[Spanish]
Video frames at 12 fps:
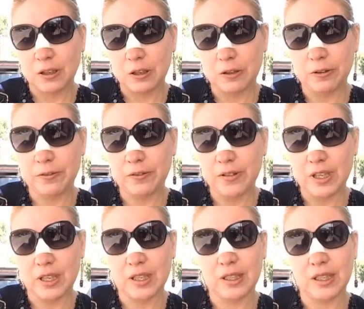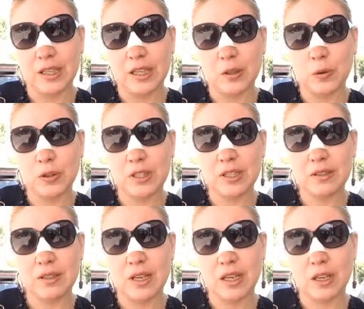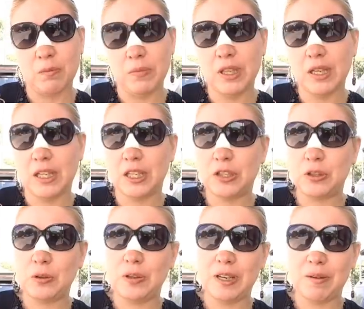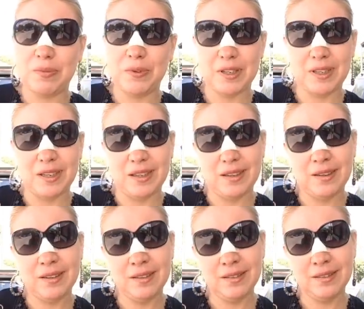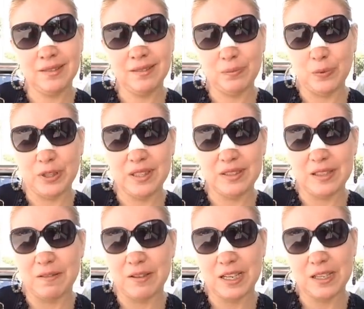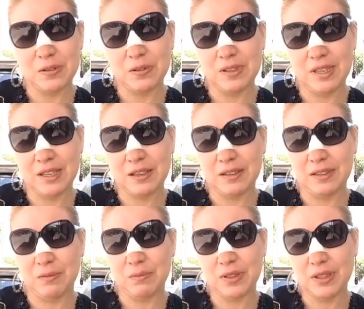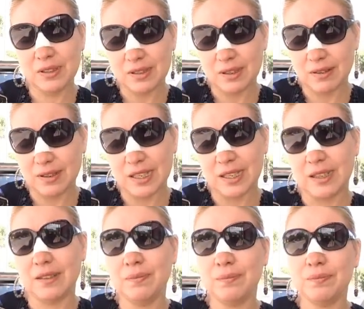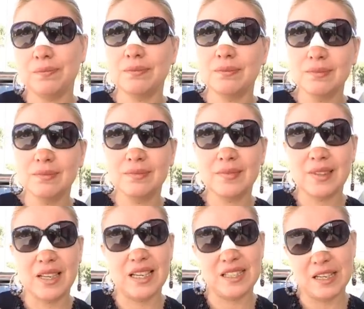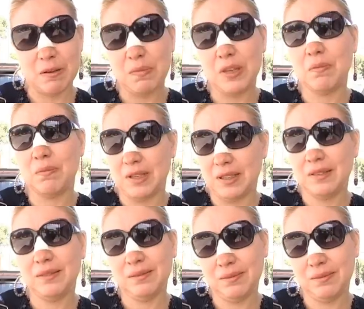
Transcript: que confíen en la justicia y que pidan ayuda porque pueden salvar a sus hijos y se pueden salvar a, ellas mismas.